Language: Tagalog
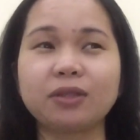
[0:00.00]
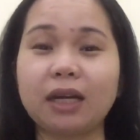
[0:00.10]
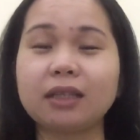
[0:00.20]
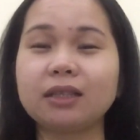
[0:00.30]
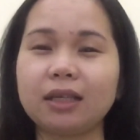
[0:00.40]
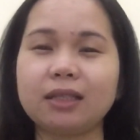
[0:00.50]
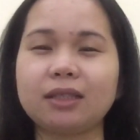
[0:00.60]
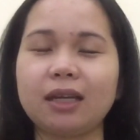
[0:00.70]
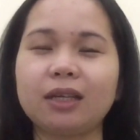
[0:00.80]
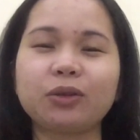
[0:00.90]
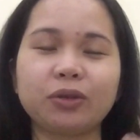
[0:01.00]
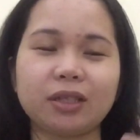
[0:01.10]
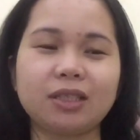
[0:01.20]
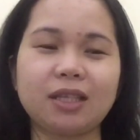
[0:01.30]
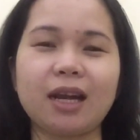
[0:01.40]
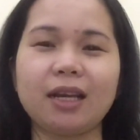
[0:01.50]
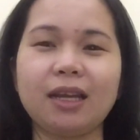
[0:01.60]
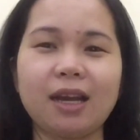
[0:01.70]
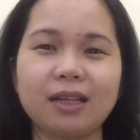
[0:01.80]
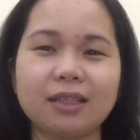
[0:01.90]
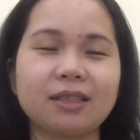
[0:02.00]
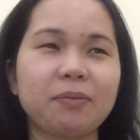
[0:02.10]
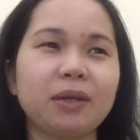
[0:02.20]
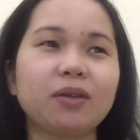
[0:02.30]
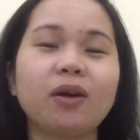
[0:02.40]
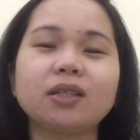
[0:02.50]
Kung sa atin teleserye, Turkish serye na lang sasabihin ko.